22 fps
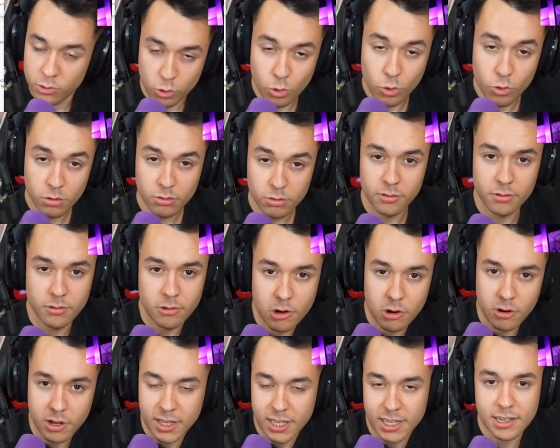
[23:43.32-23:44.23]
tú
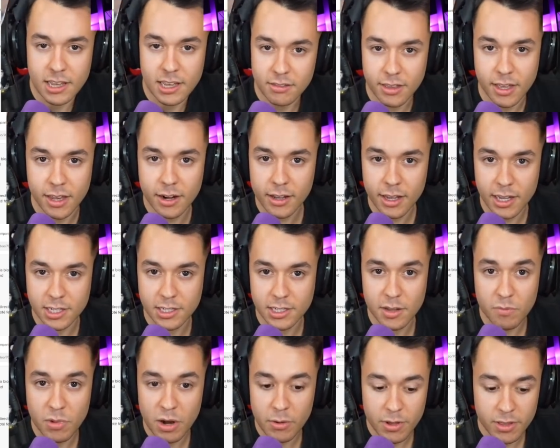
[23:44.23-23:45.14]
lo que tienes que hacer es
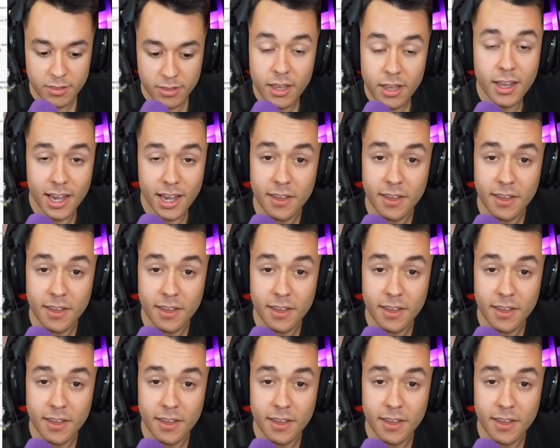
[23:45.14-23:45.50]
simplemente